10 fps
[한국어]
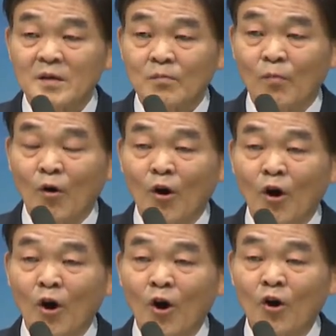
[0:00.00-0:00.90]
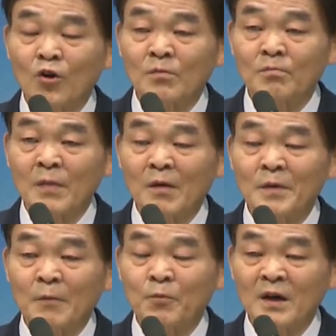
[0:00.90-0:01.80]
모든
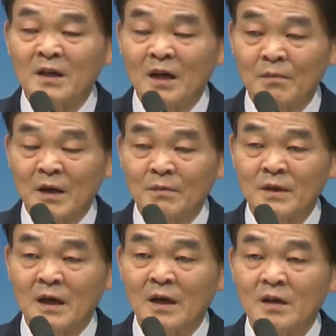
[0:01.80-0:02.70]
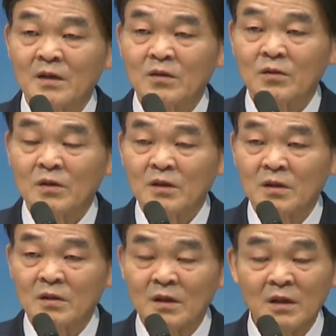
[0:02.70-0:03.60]
마음과 악한 인간의 마음이라
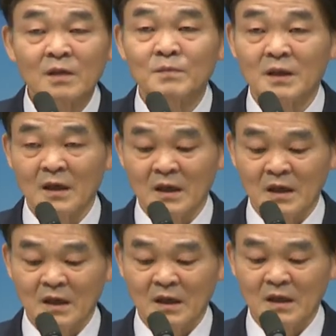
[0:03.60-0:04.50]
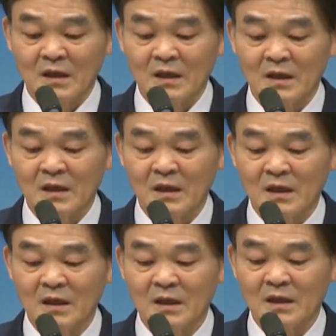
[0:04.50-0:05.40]
흙덩어리입니다.
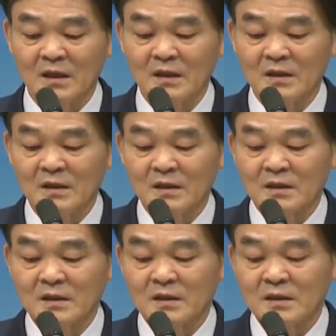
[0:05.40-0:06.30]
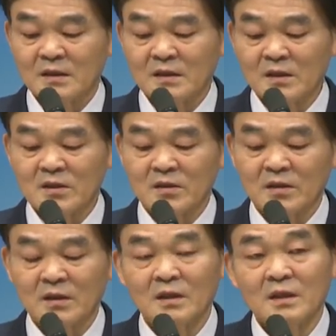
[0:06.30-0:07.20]
아,
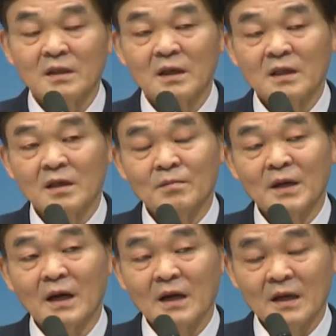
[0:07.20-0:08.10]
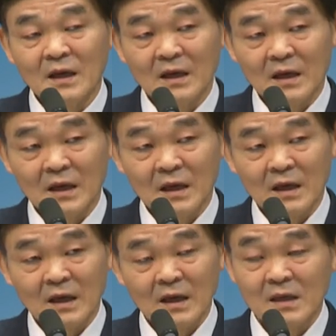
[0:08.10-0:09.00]
그래서 인간이 얼마나
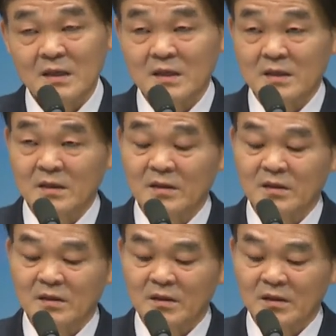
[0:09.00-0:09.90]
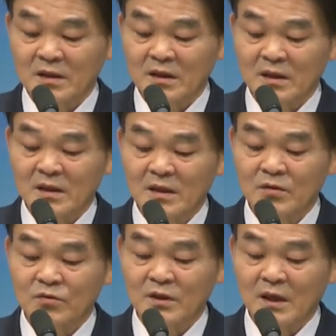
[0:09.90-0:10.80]
악한가 한 것을 이
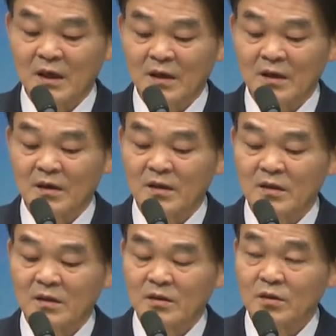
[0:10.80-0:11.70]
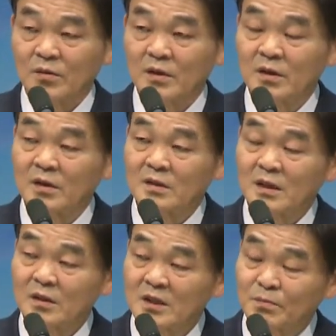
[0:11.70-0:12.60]
우리가 이
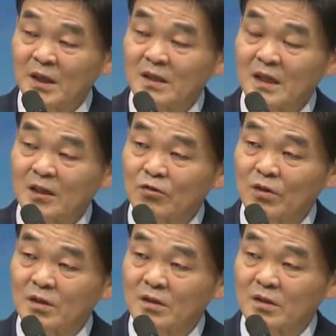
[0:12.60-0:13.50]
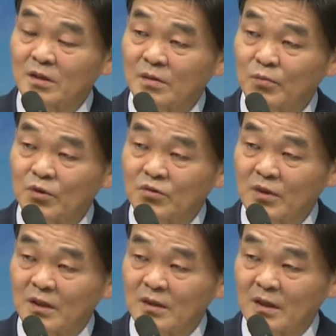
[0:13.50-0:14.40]
십자가 사건을 통해서 볼
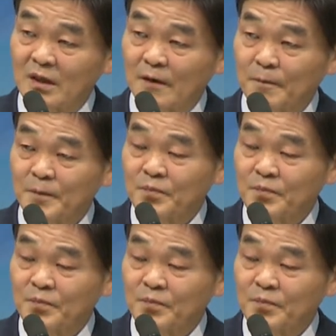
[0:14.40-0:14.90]
수가 있는데